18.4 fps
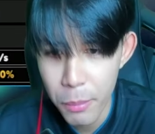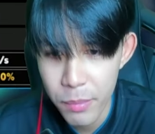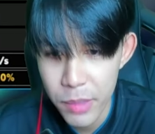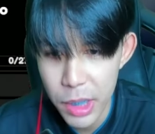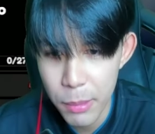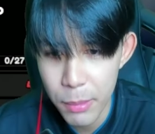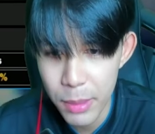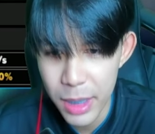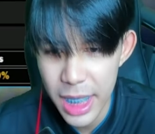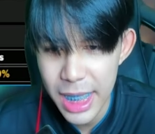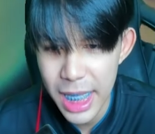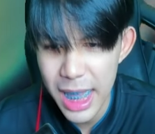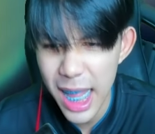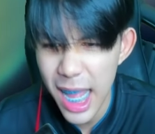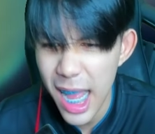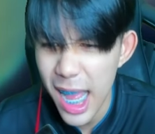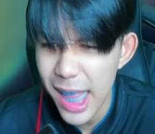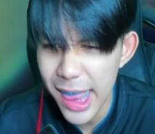เดี๋ยวเล่นในร
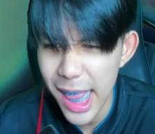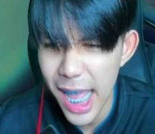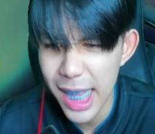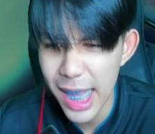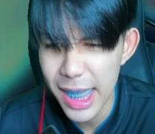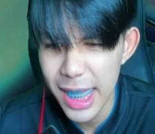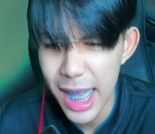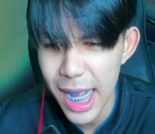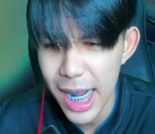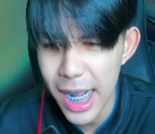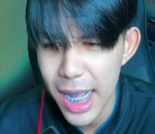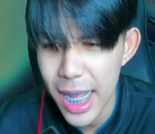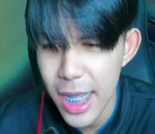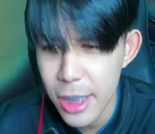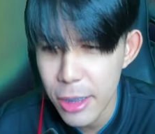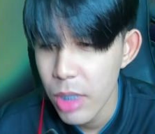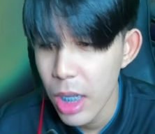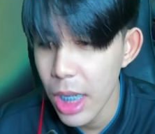หัสหลักเลยละกั
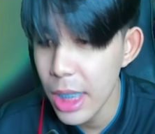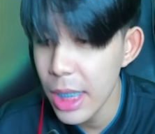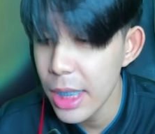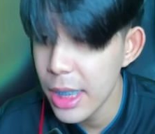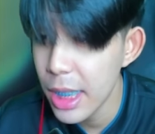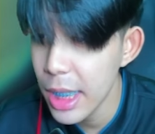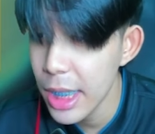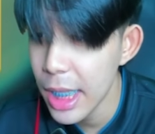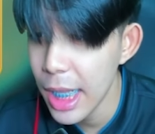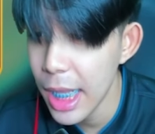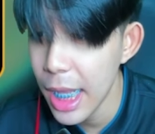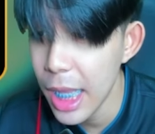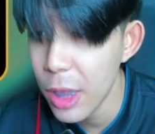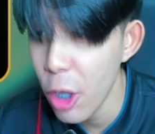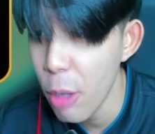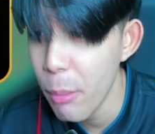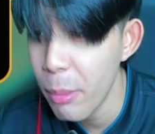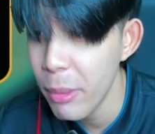น เอ้ย หรือจะเล่นในรหัส
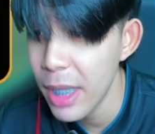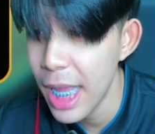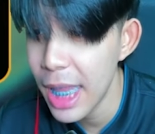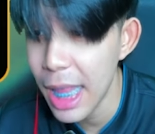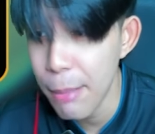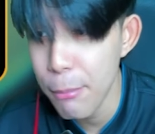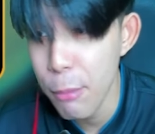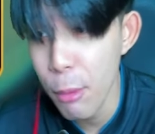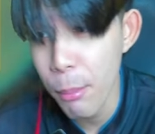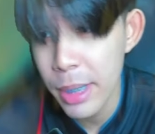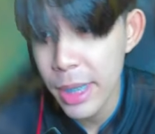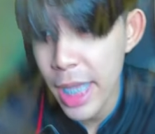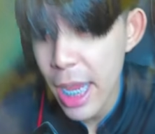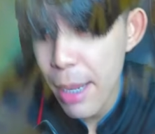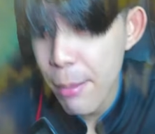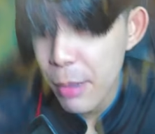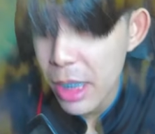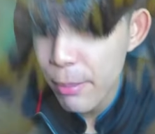รองเพราะรหัสหลักผมมันเท
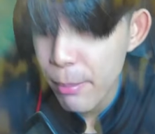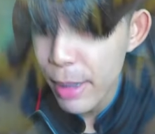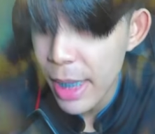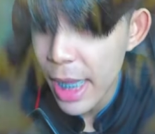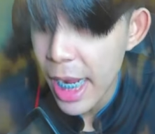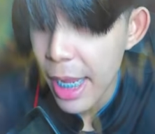พเกินไปละไง